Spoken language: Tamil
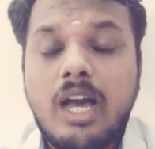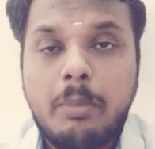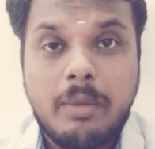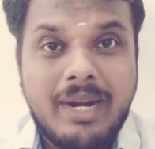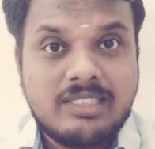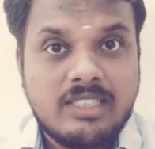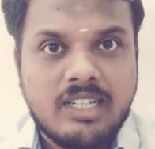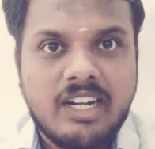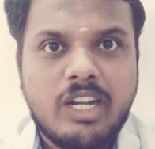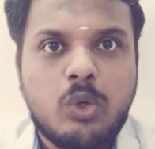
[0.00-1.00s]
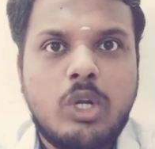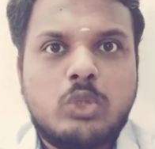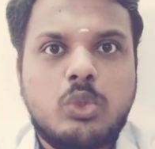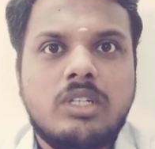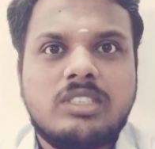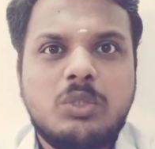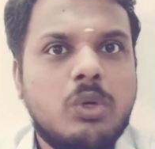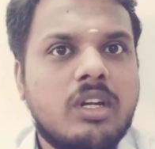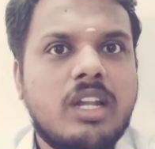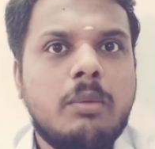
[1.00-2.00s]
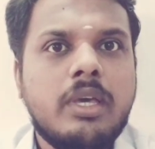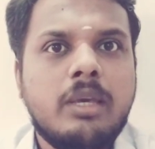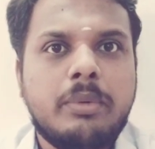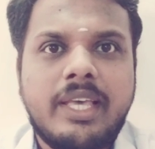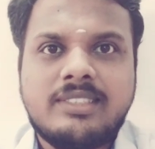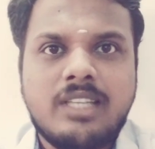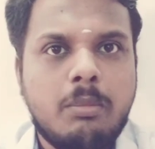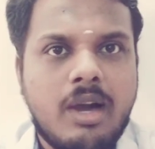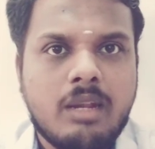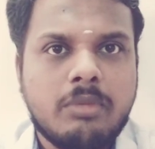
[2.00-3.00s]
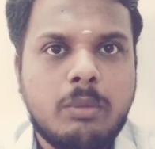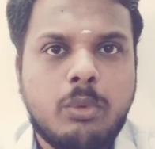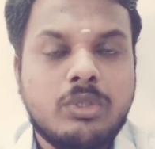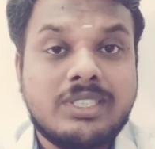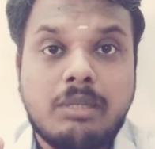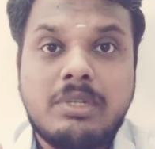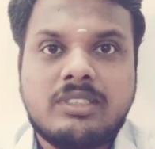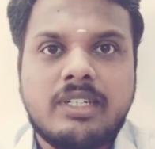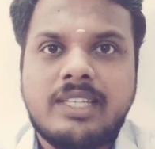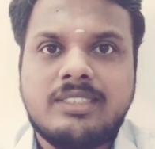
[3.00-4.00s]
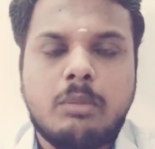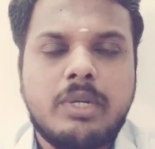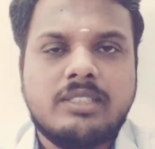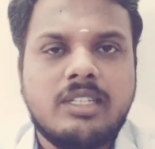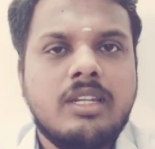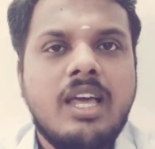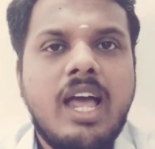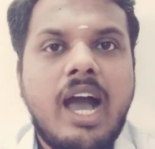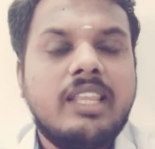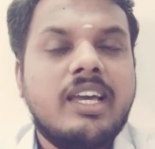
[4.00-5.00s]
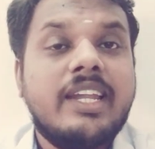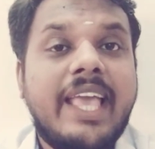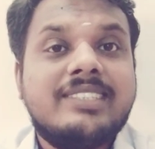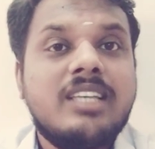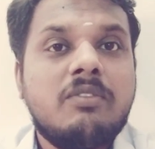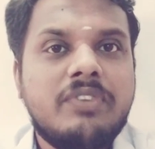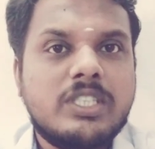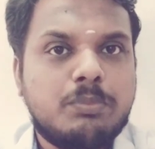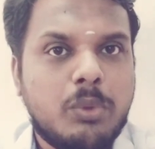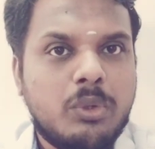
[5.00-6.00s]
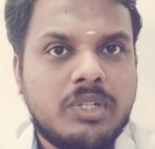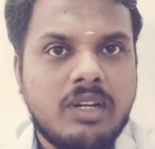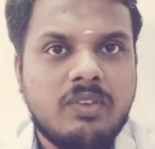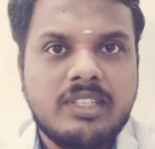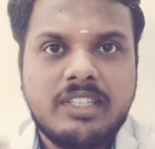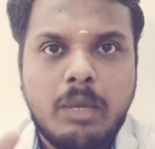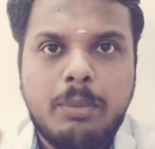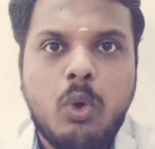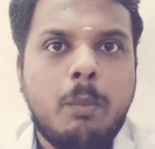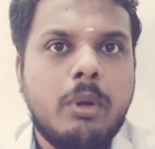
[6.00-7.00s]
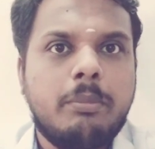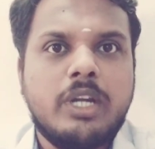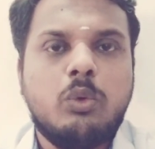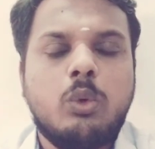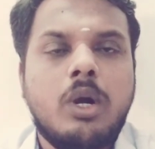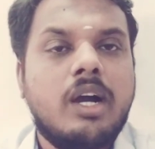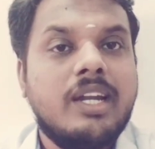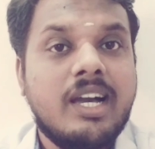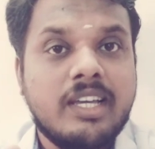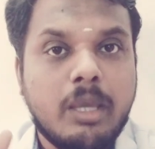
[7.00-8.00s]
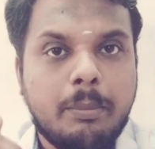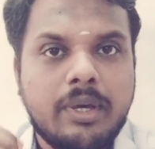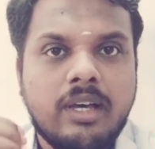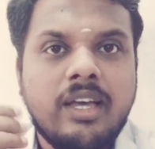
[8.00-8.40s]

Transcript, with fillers: இப்போ படிச்சிருக்கிற ரெகுலர் ஸ்டூடெண்ட்ஸ் இவங்களுக்கு எல்லாமே இப்போ எக்ஸாம் ஆரம்பிக்க போகுது செமஸ்டர் எக்ஸாமினேஷன் அதுக்கான எக்ஸாம் ஃபீஸ் போர்ட்டல் வந்து எப்போ ஓபன் பண்ணி விடுவாங்க நாங்க எப்போ